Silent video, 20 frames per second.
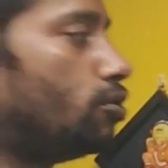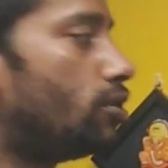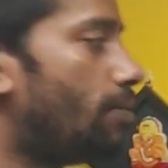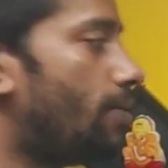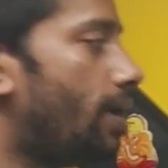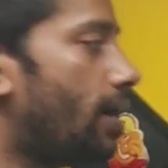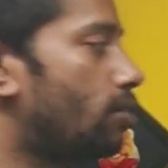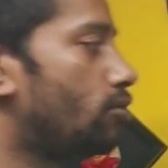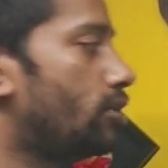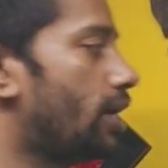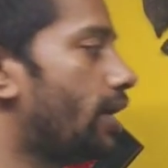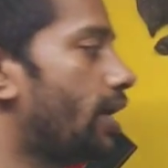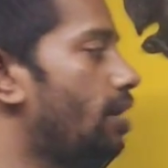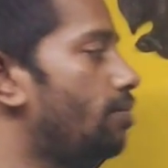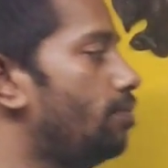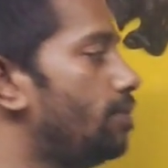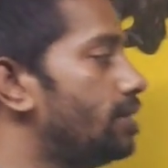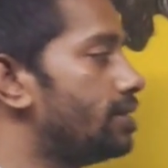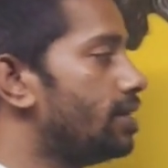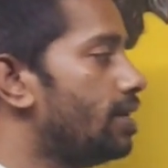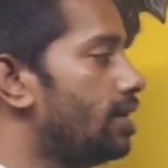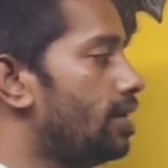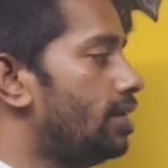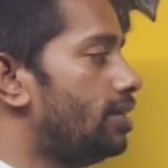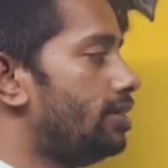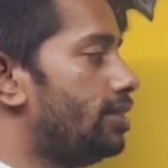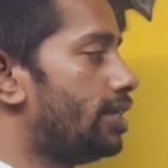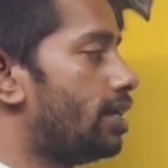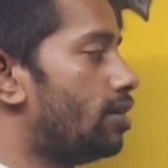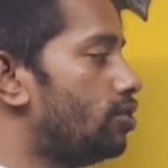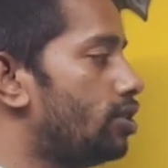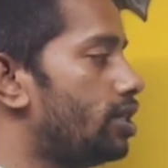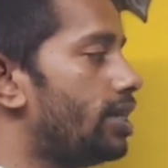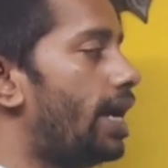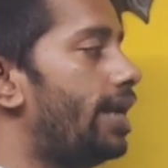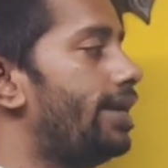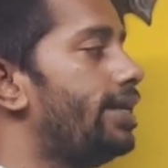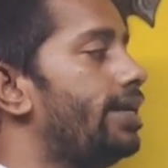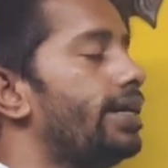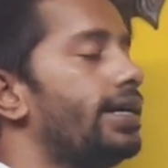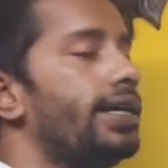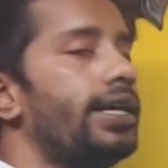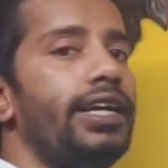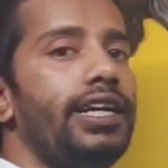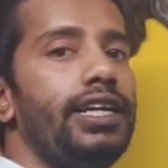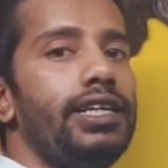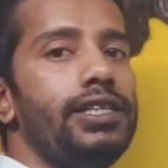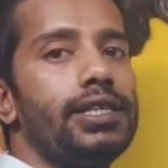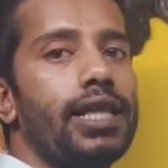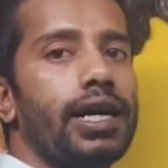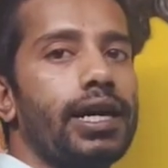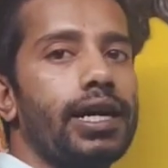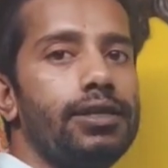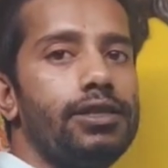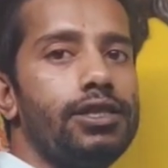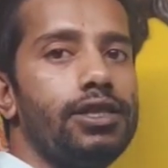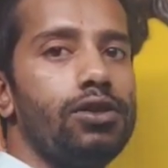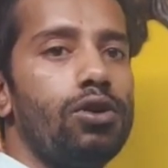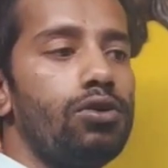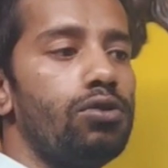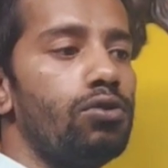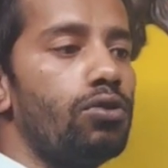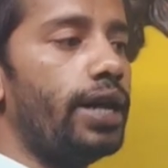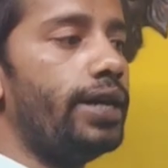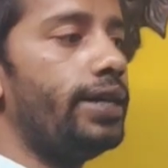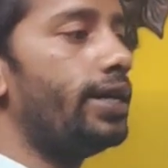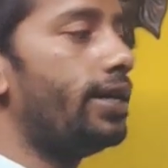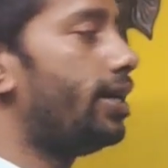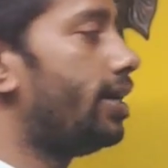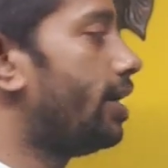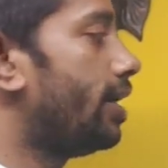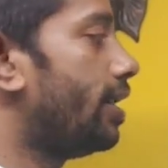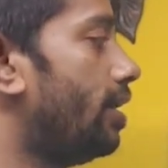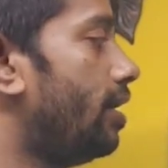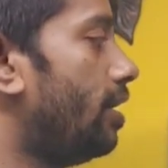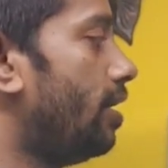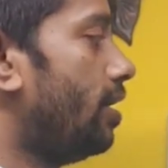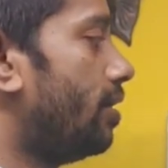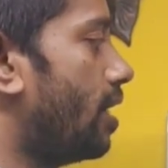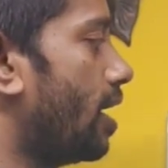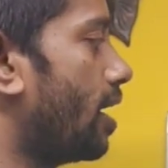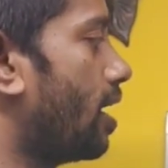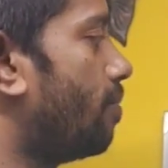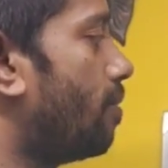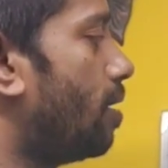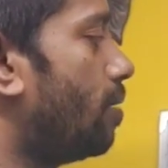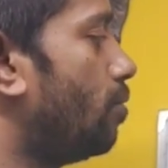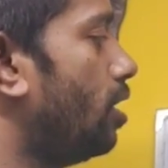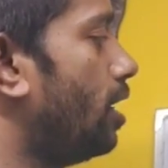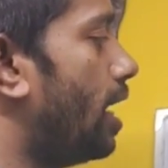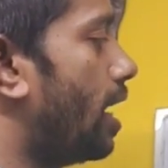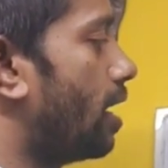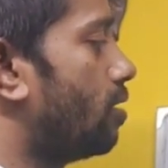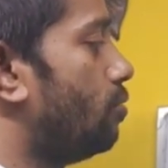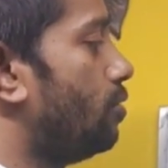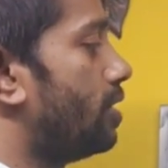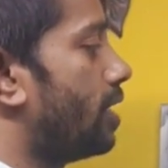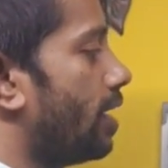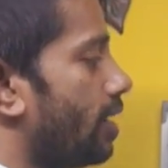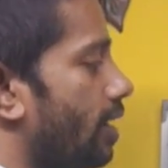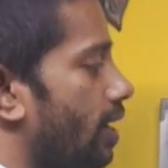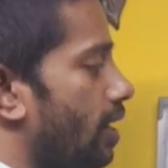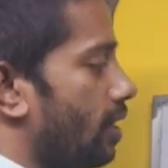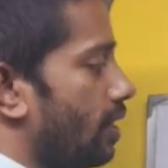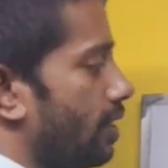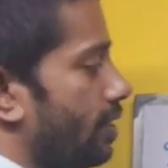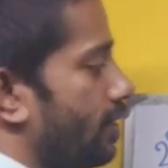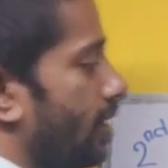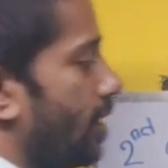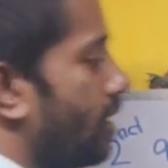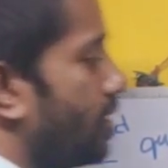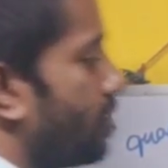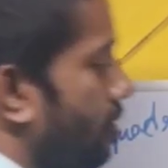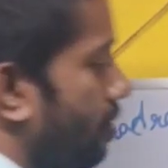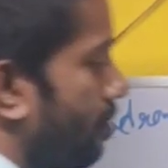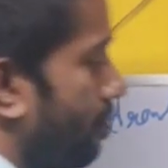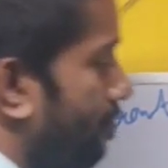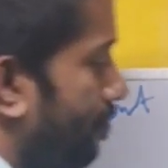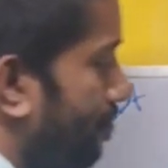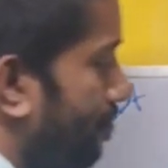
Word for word: পড়তাম অ্যাকুইট অ্যাঙ্গেল মিনস যেটা হচ্ছে নাইনটি ডিগ্রির নিচে থাকে জিরো টু নাইনটি ডিগ্রি তাকে আমরা বলি অ্যাকুইট অ্যাঙ্গেল ঠিক আছে